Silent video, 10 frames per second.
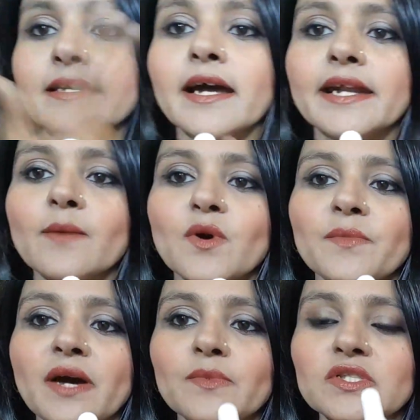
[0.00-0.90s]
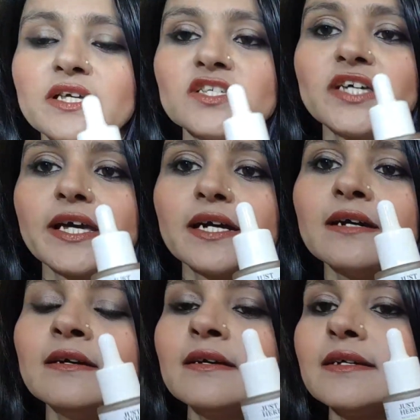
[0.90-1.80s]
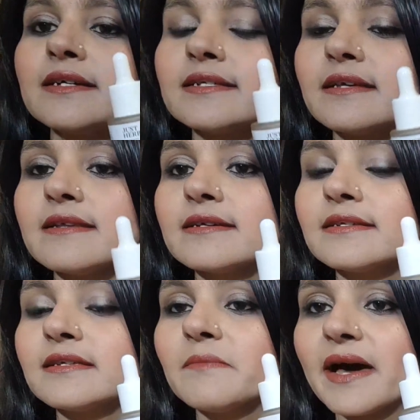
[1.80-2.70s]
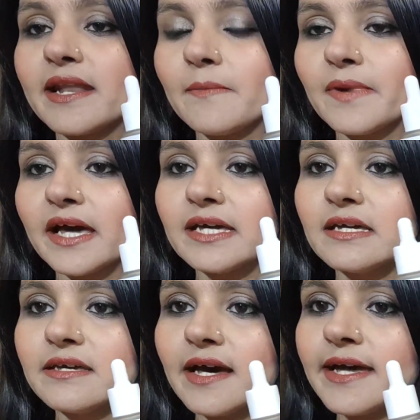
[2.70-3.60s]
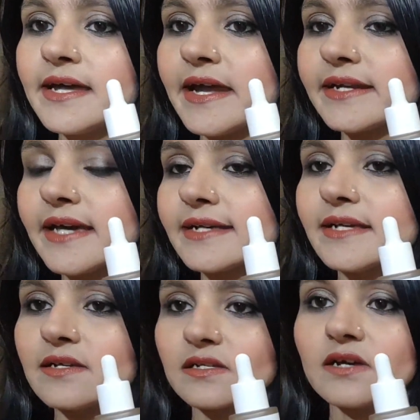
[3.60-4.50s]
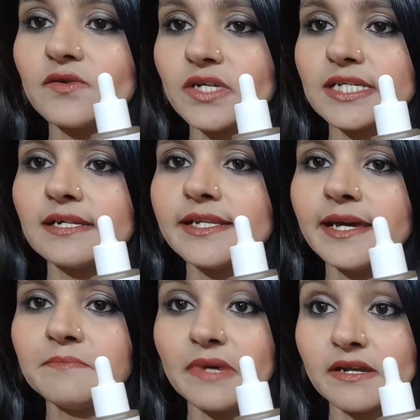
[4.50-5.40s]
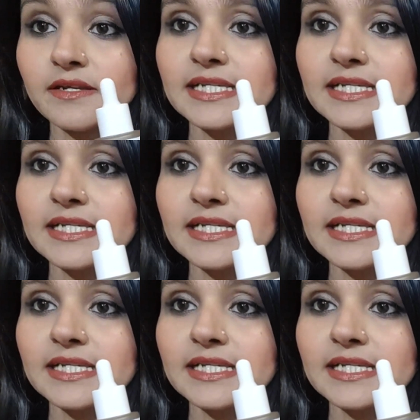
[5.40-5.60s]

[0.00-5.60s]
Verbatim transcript: यहाँ डेमो में आपको देख जाएगा कि किस तरीके से इसे मैंने अप्लाई किया है एंड कैसा इसका रिजल्ट है मेरी